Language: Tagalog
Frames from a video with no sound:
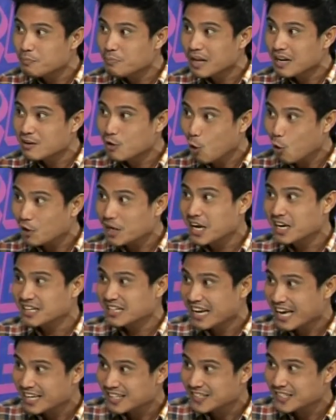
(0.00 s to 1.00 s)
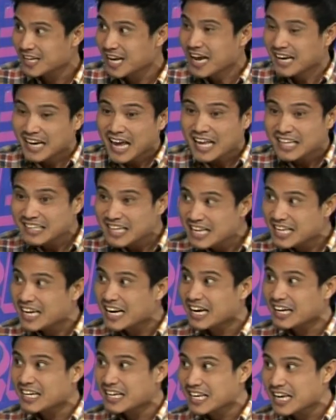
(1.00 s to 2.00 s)
belongingness na hindi niya
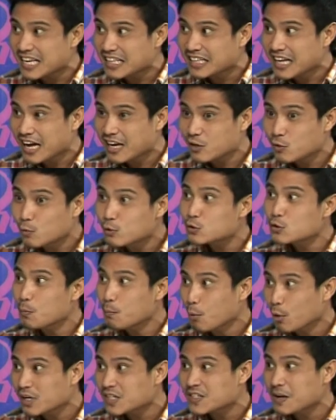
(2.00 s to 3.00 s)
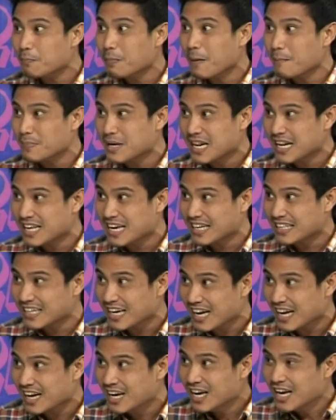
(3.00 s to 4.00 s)
nakikita yung support sa pamilya niya
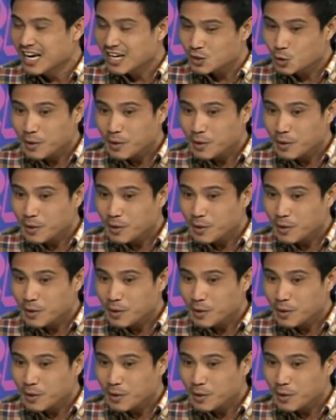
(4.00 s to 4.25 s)
niya. Mm-hmm.